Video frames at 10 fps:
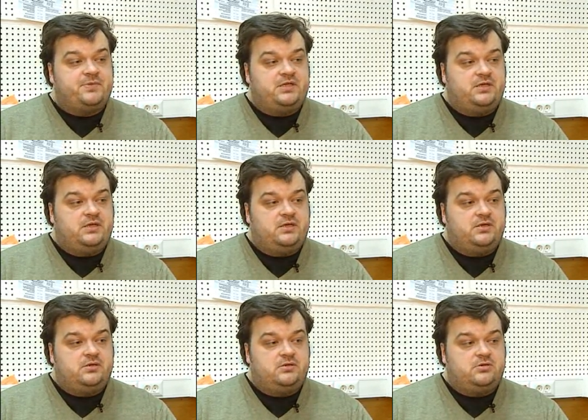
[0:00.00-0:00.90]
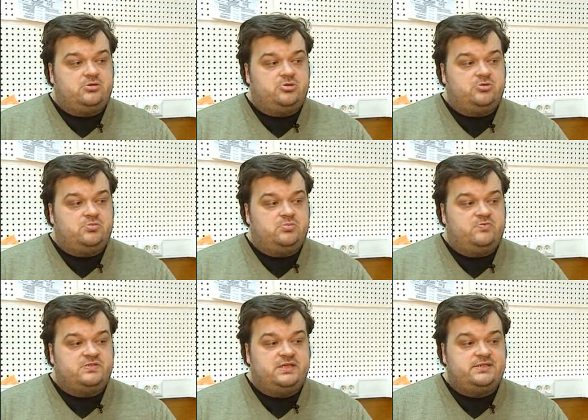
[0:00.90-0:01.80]
И,
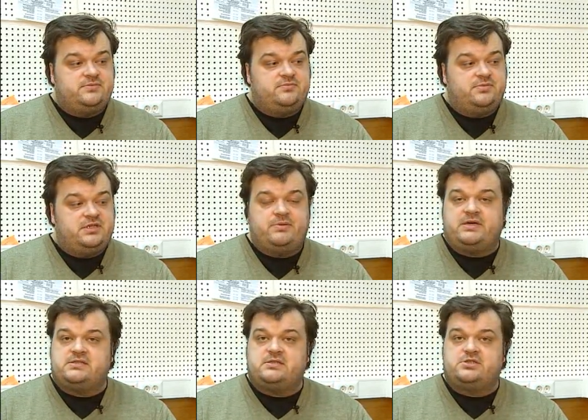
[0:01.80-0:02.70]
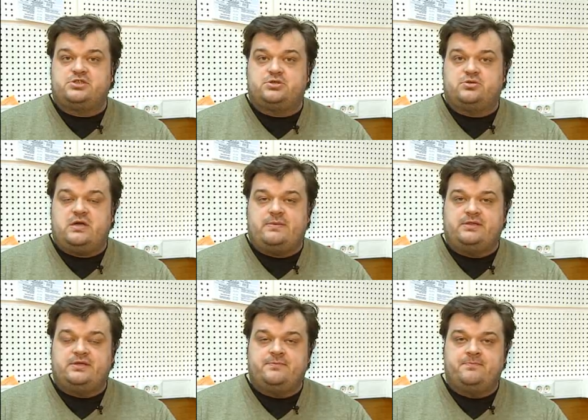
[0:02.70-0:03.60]
вы знаете, мне показалось, что
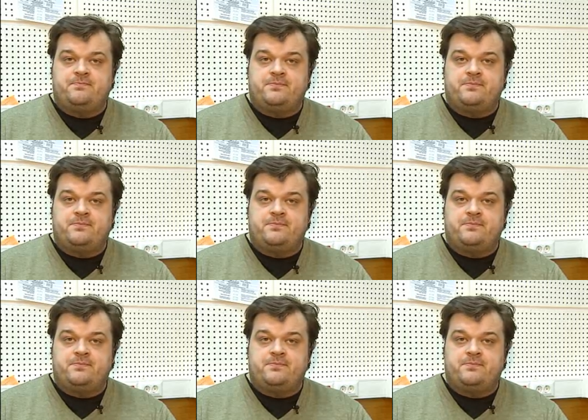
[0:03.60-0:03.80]
команда